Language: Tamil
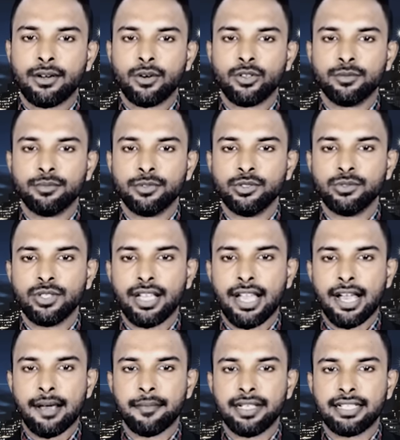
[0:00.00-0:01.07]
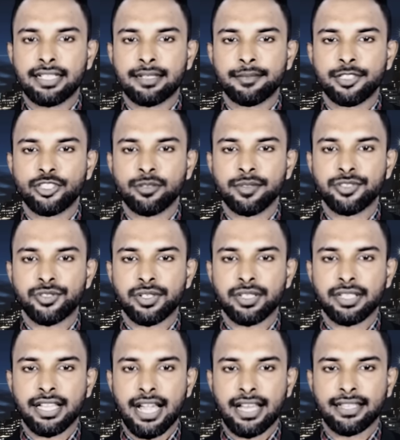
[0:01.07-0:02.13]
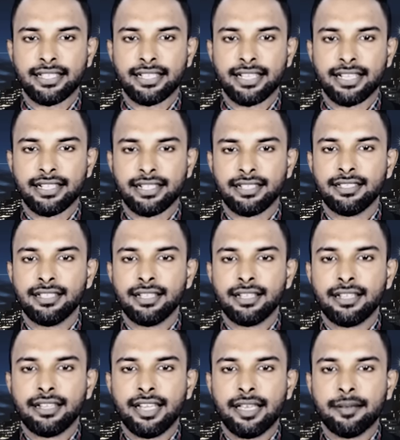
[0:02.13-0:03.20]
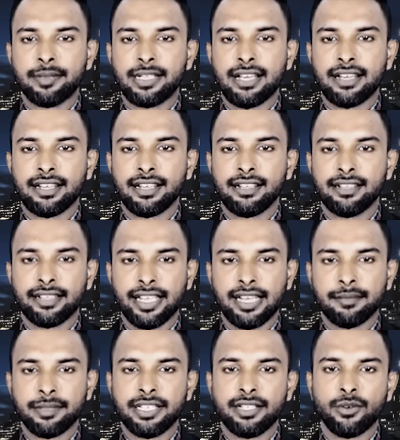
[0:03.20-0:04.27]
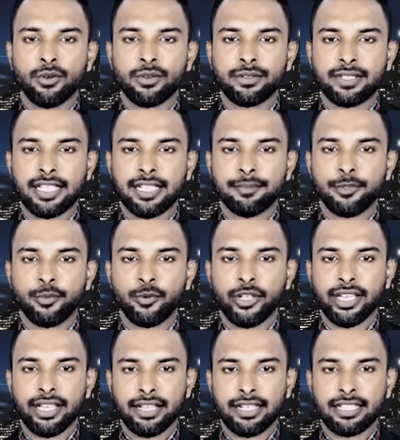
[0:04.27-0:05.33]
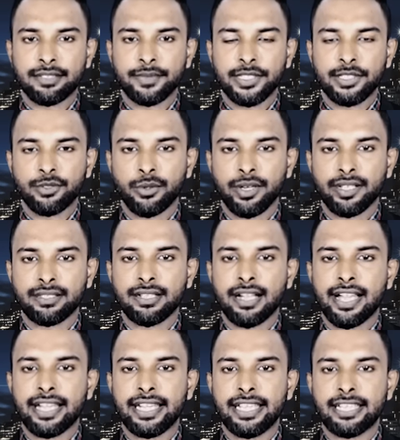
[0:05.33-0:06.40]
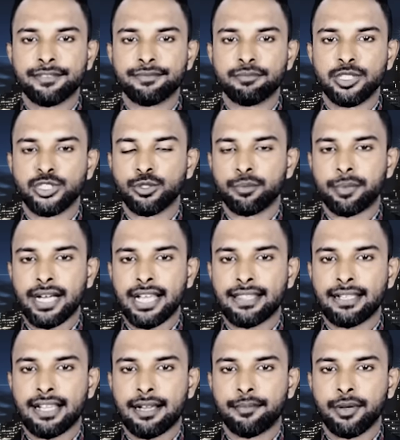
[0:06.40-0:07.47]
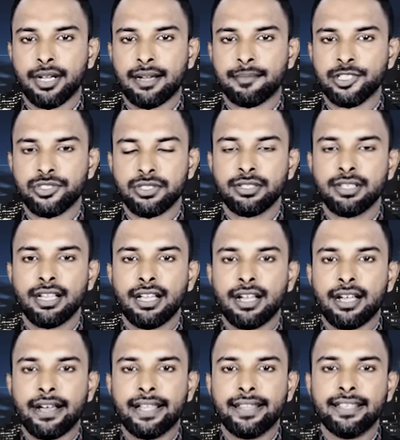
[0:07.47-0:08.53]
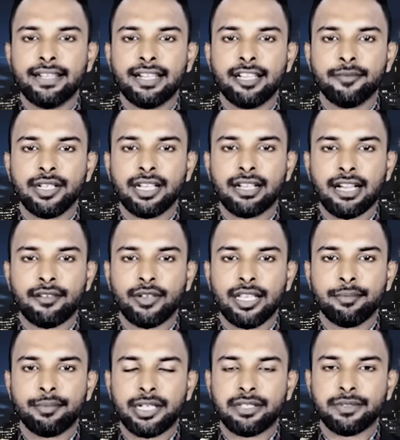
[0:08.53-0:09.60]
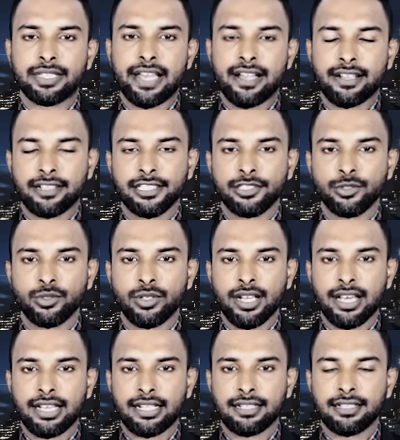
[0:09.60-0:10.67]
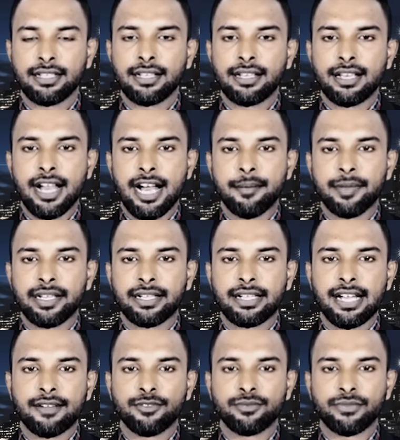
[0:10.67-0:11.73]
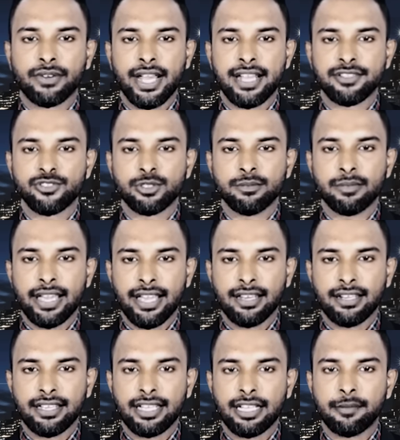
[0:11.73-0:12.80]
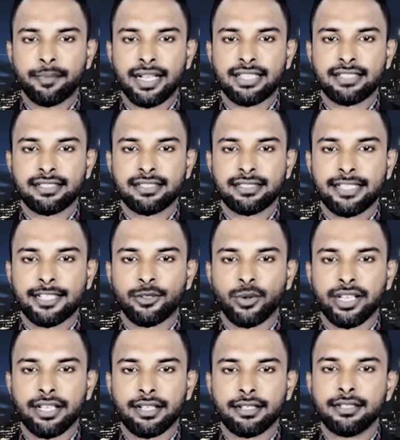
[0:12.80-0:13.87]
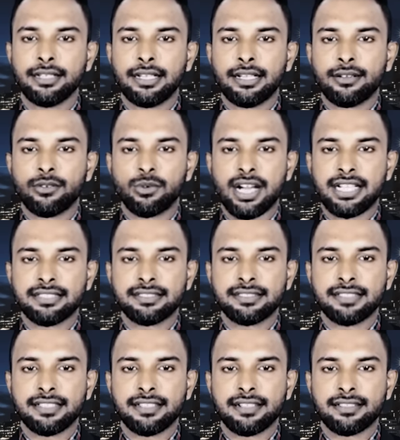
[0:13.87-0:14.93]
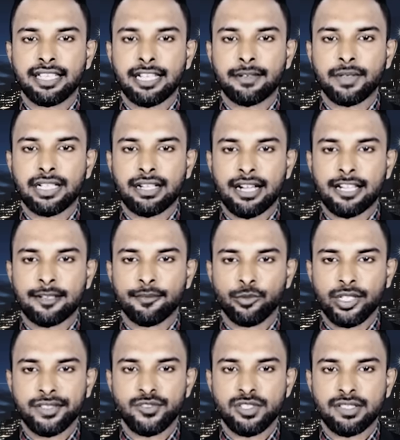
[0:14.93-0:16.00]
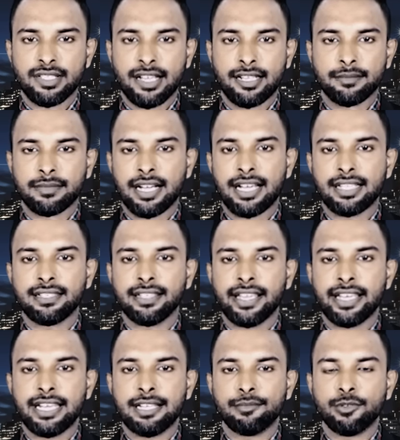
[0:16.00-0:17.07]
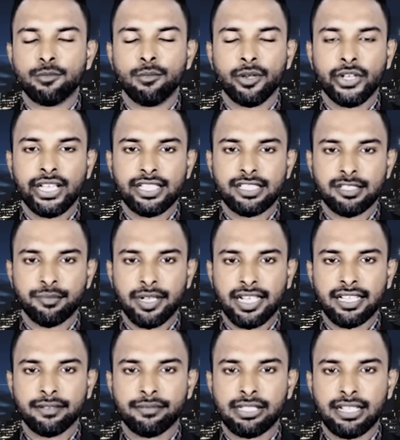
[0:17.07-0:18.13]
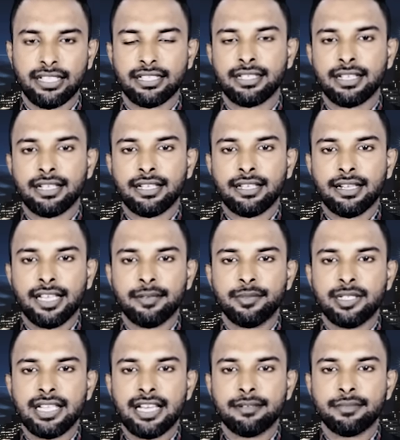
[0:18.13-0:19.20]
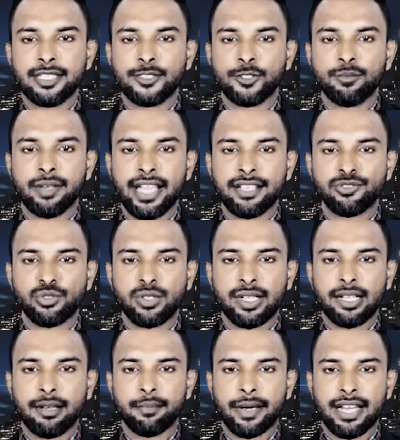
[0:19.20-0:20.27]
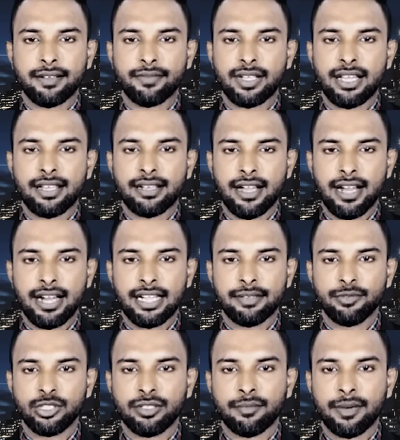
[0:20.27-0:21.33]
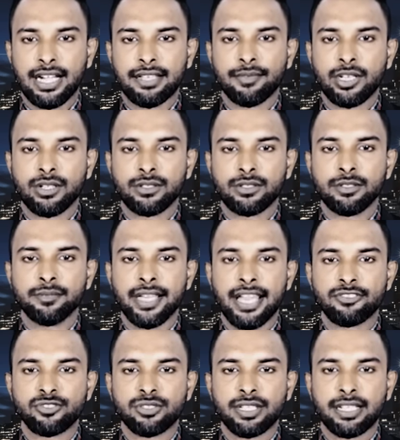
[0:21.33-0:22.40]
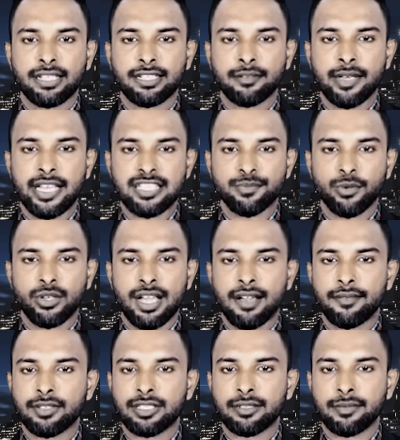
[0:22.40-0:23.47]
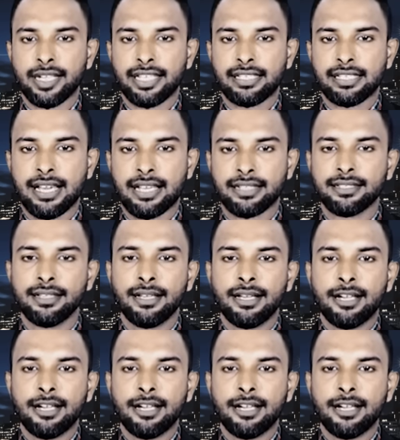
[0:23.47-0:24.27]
ஒரு மூத்த அமெரிக்க மற்றும் இஸ்ரேலிய அதிகாரிகள் லெபனானில் நிலைமை ஒரு திருப்பு முனையை எட்டுவது குறித்து ஐடிஎஃப் மற்றும் பாதுகாப்பு அமைச்சு அதிகளவில் கவலைப்படுவதாக கூறினார்கள் அமெரிக்காவும் பிரான்சும் எல்லையில் பதட்டத்தை குறைக்க ராஜதந்திர தீர்வை காண முயற்சித்தாலும் அது இன்னமும் முன்னேற்றம் அடையவில்லை லெபனான் மற்றும் இஸ்ரேலில் பரவலான அழிவுக்கு வழிவகுக்கும் இஸ்ரேலுக்கும் ஹெஸ்பொல்லாவுக்கும் இடையிலான